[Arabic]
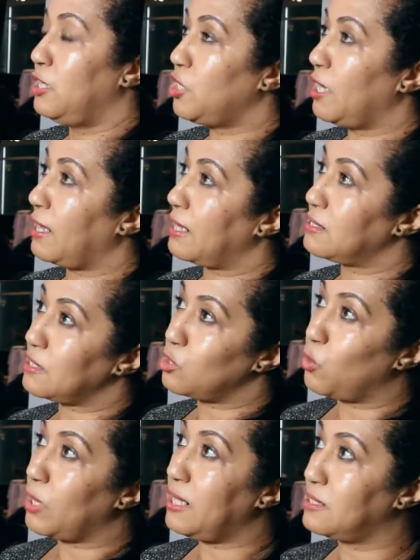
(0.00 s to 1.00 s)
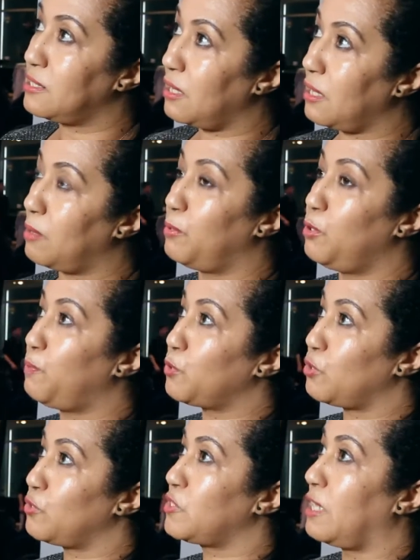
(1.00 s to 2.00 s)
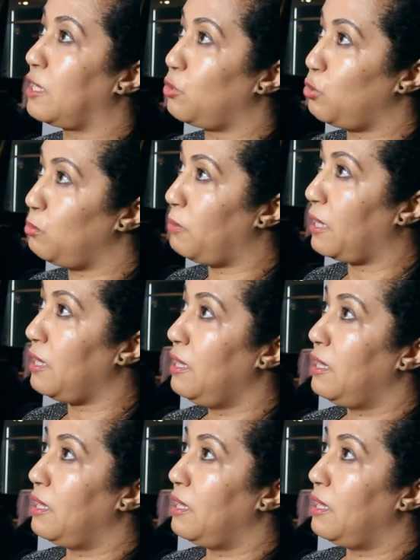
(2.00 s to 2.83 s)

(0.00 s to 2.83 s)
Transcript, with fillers: الجهه خاصها تسوق حتى بالبوتونسيال آه، اوما